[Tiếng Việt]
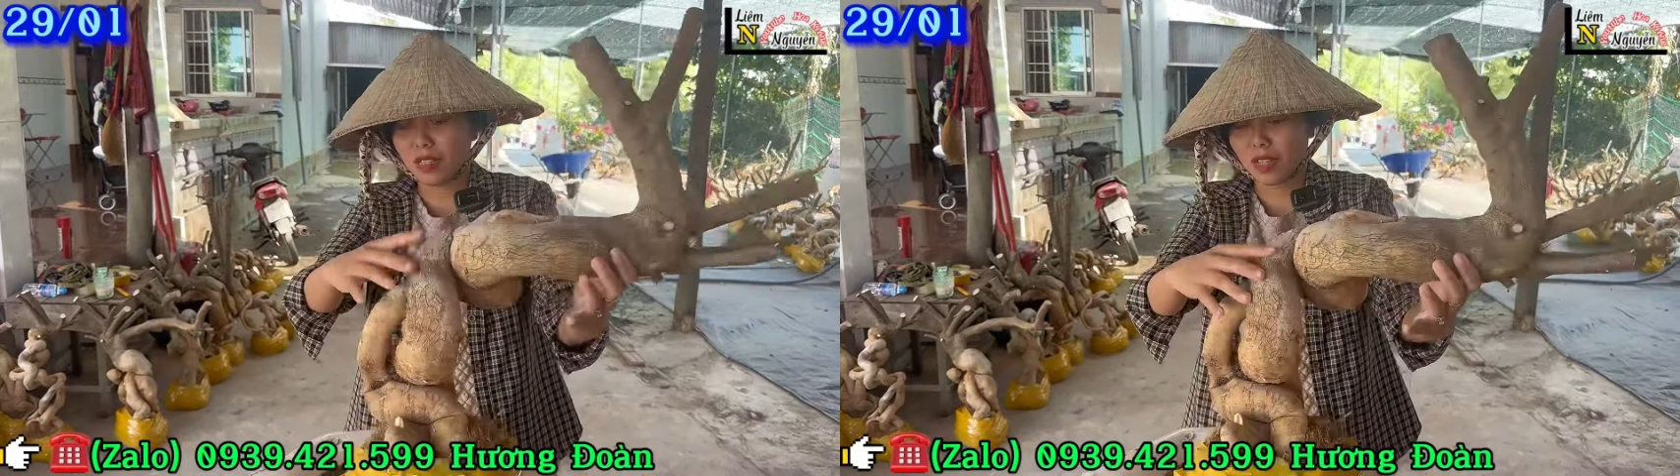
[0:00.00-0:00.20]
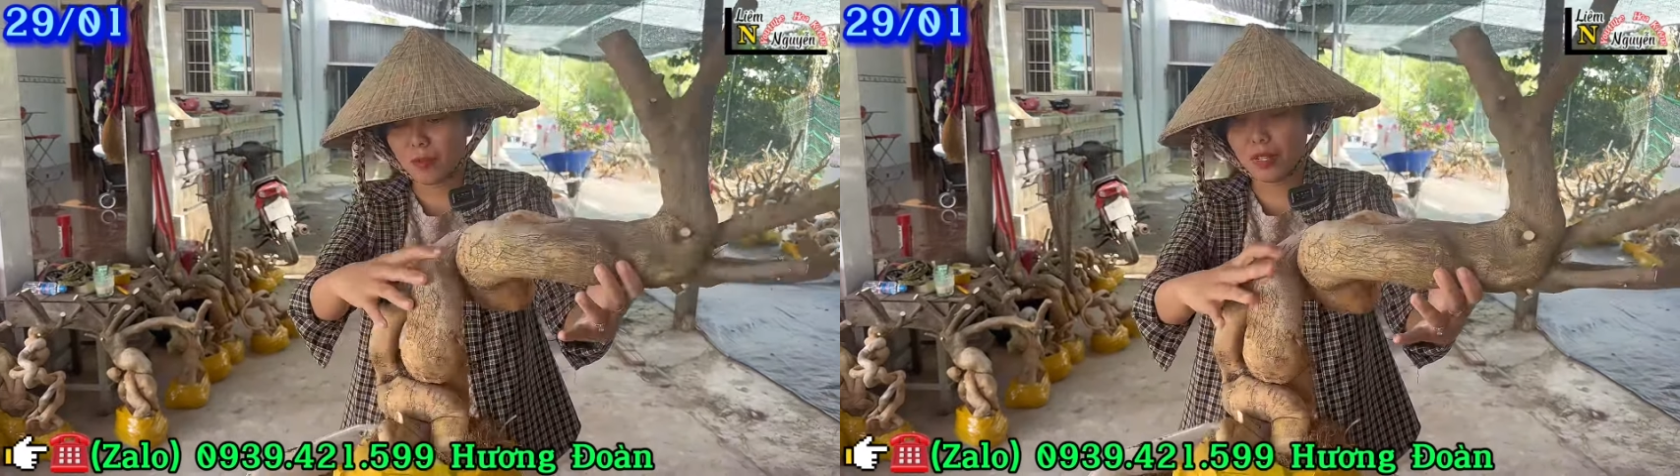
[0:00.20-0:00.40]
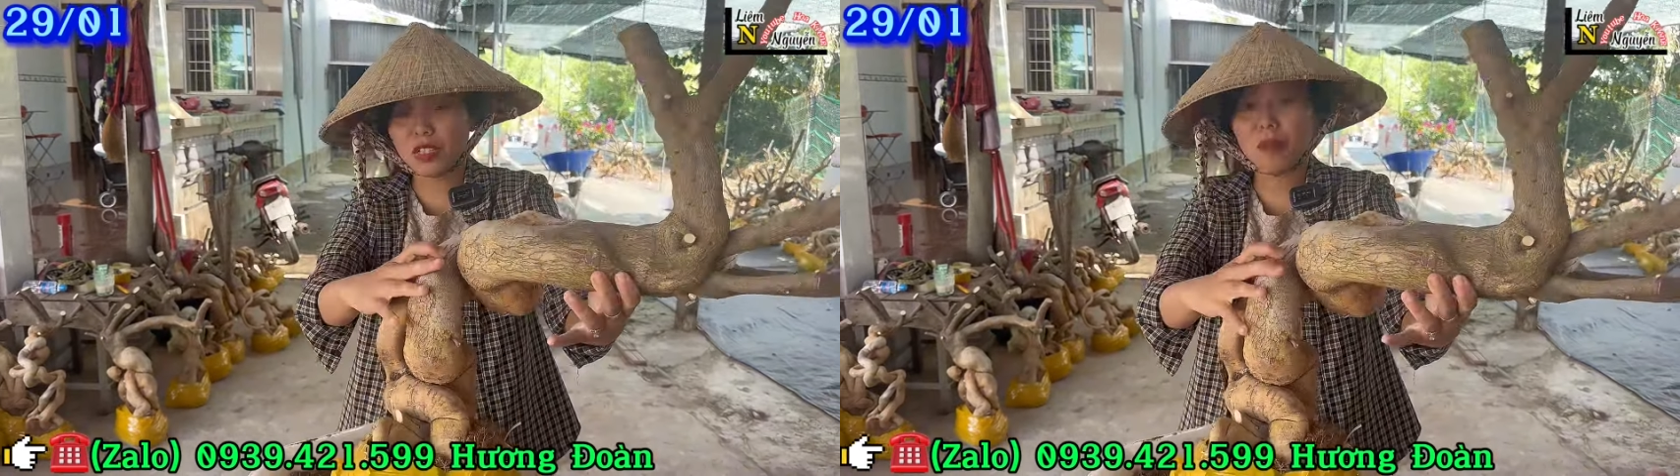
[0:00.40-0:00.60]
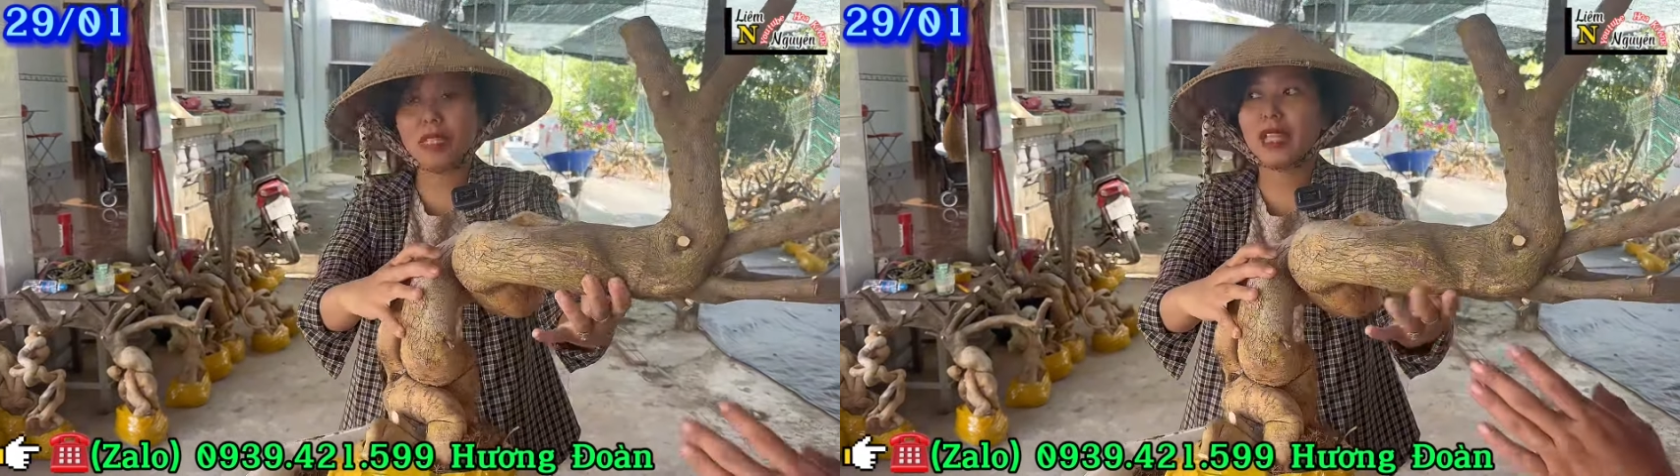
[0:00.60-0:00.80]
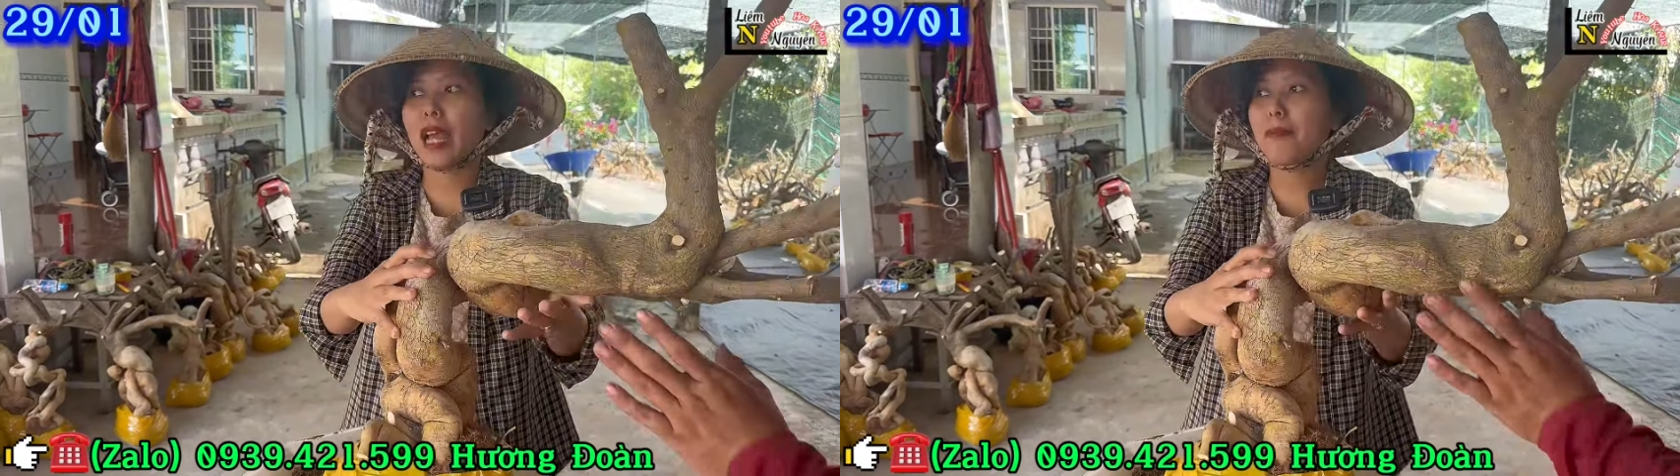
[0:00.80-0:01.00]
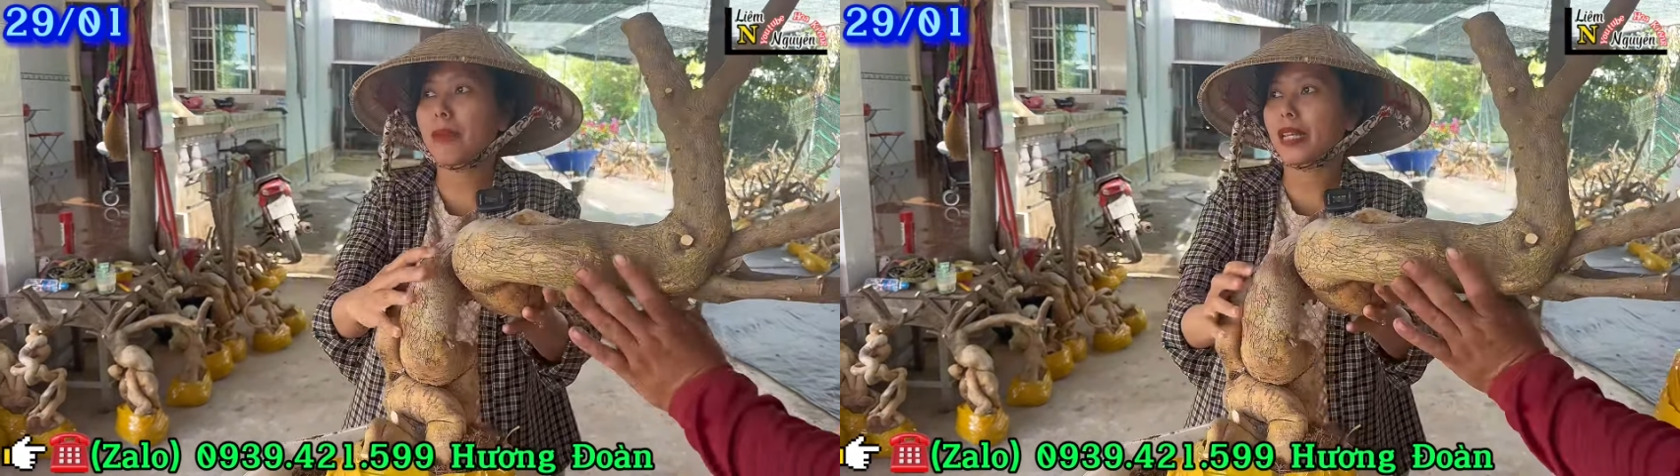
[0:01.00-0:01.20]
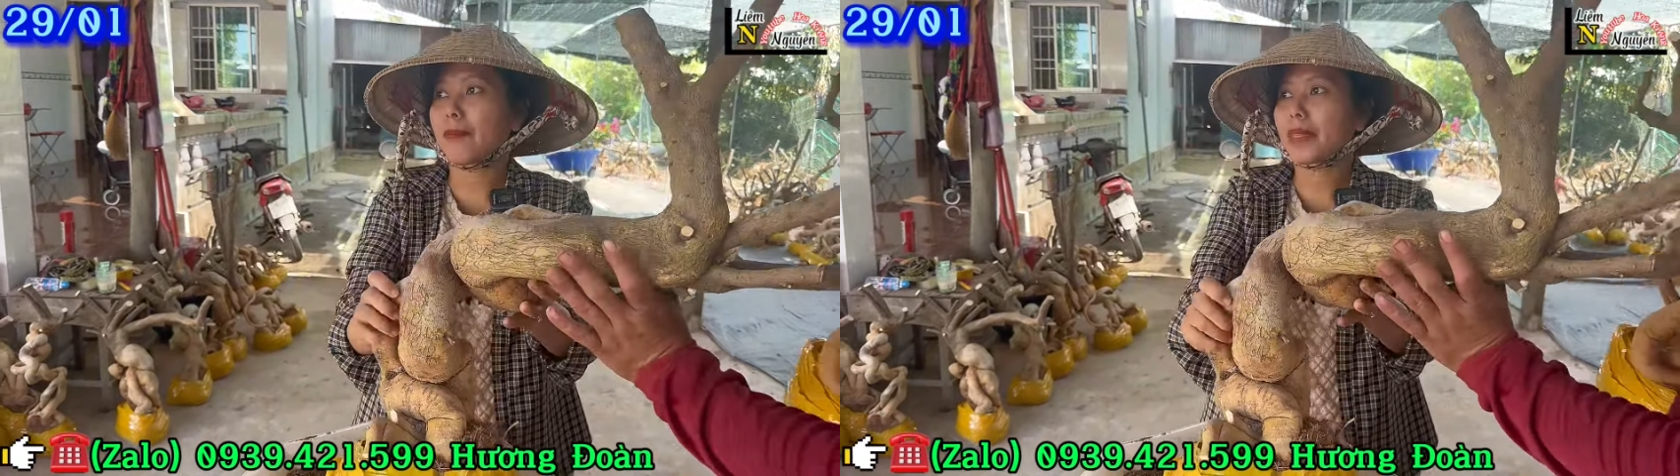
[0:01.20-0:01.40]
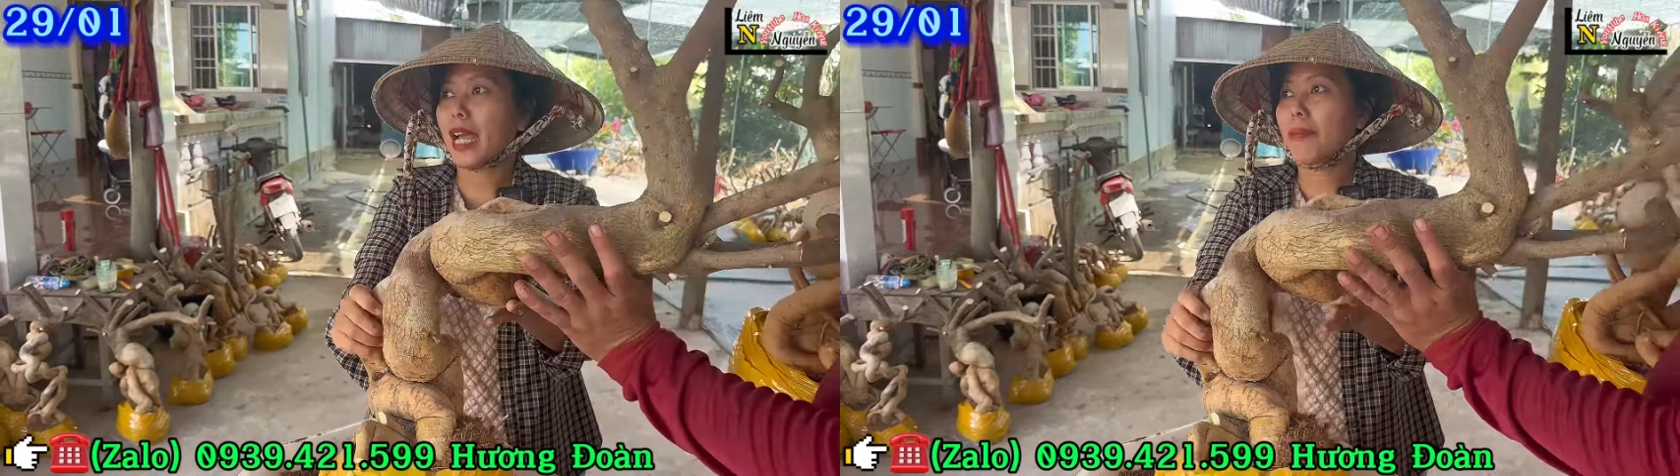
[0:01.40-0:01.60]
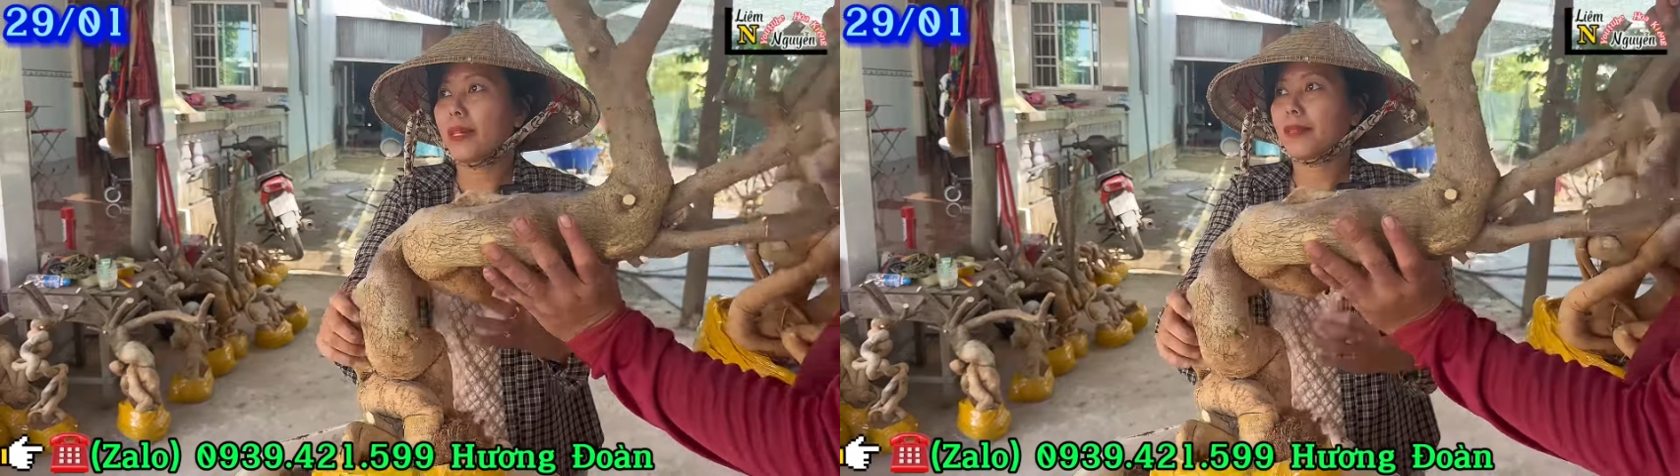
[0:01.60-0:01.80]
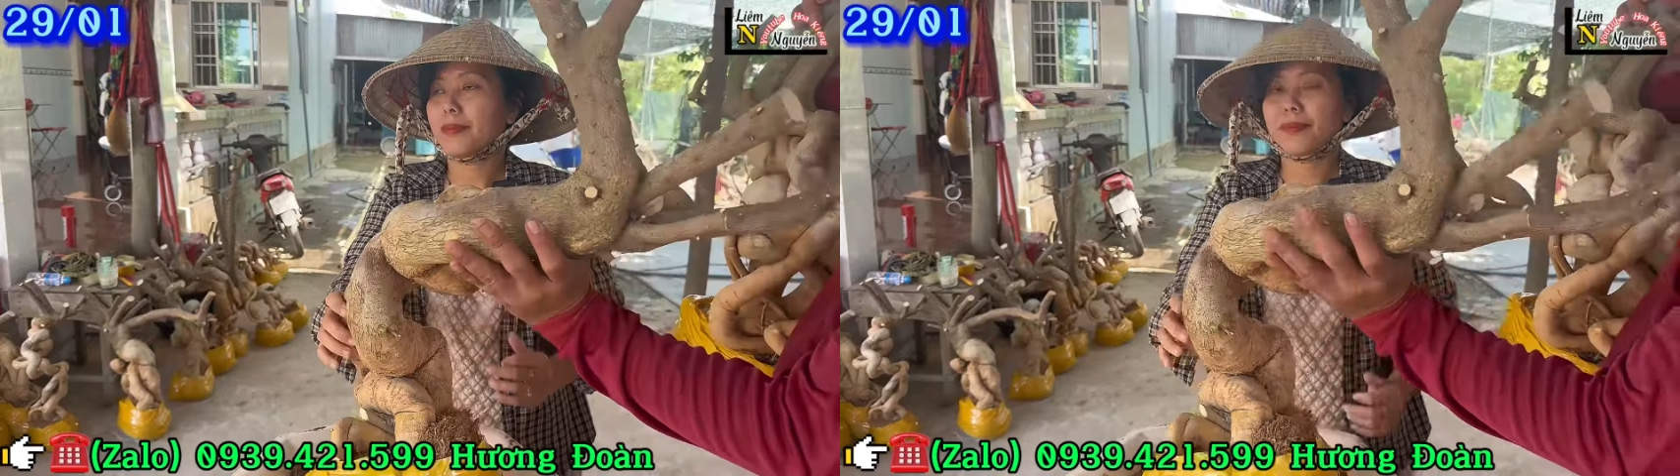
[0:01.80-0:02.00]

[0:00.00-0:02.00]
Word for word: Cho mã số 18 380 ạ.